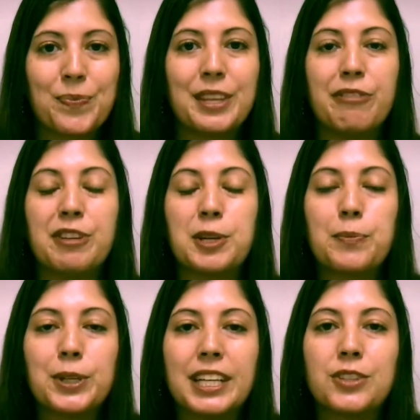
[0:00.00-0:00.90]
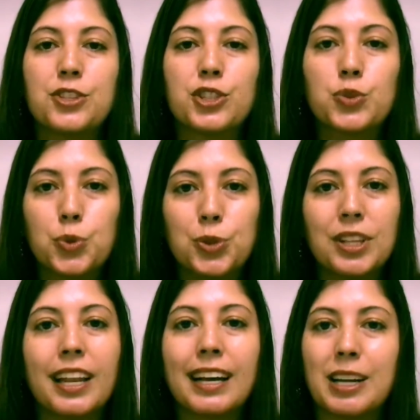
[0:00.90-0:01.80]
e fique por dentro de tudo
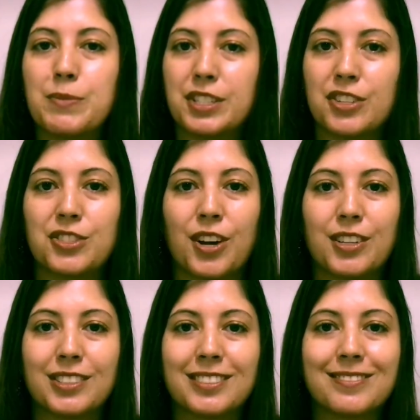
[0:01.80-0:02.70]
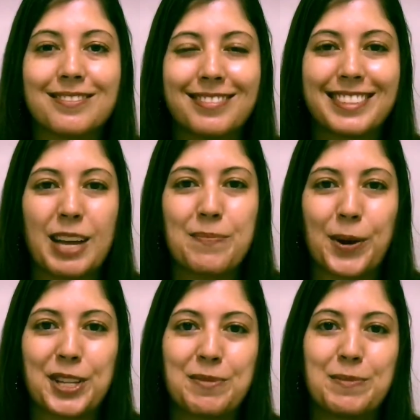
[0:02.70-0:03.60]
da Nagami Acessórios. Até a
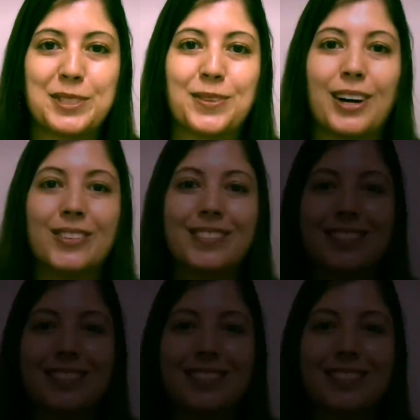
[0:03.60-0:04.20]
próxima, pessoal!